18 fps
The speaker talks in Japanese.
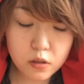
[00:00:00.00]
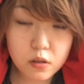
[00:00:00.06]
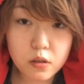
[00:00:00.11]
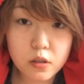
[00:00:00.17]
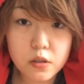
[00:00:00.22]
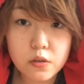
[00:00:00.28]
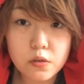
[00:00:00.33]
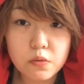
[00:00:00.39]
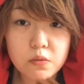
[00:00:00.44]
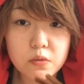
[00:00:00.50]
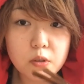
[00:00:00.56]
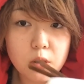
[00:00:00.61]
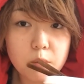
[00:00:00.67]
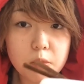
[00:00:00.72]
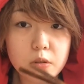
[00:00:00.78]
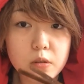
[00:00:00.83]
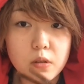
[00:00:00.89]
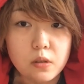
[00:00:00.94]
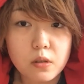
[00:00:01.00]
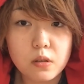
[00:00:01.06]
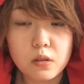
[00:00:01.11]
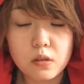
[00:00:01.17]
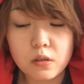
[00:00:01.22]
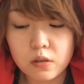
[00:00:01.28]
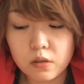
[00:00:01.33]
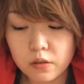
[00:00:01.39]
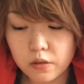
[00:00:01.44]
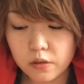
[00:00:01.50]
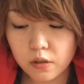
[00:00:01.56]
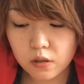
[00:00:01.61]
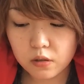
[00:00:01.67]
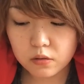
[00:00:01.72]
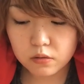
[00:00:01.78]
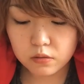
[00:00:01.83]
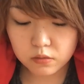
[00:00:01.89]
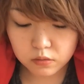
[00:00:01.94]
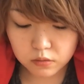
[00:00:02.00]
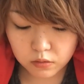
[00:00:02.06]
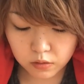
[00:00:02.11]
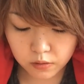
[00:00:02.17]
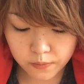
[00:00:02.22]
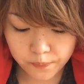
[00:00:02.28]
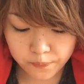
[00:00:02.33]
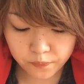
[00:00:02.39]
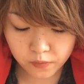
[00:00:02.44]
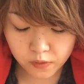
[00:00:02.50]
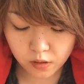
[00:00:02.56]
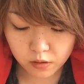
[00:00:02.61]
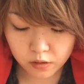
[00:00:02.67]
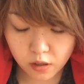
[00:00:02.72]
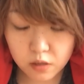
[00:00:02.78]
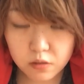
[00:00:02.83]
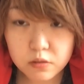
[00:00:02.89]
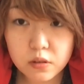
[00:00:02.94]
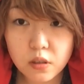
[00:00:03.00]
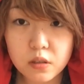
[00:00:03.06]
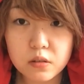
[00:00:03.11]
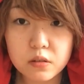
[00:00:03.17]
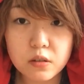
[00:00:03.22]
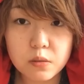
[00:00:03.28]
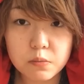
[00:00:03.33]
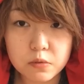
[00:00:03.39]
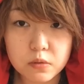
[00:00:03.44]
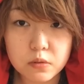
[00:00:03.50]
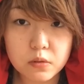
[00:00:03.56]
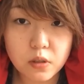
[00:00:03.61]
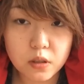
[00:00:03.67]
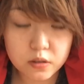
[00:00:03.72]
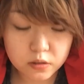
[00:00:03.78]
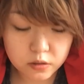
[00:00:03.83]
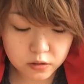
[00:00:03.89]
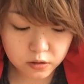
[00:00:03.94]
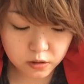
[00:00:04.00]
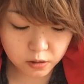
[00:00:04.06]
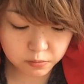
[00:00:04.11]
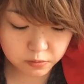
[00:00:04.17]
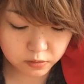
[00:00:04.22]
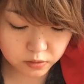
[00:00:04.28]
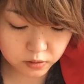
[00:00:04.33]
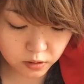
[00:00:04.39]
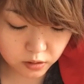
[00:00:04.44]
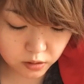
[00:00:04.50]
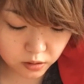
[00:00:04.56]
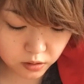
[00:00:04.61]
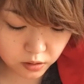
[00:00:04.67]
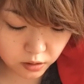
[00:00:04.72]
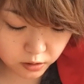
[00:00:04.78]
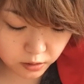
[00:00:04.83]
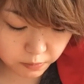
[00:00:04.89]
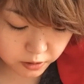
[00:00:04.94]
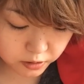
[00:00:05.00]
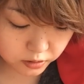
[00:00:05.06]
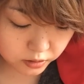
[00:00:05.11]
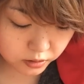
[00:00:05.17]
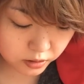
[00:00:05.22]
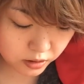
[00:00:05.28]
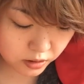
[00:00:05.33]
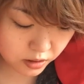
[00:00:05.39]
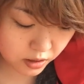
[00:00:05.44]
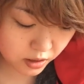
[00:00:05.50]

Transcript: 1食食べたら100 100何グラム炭水化物があります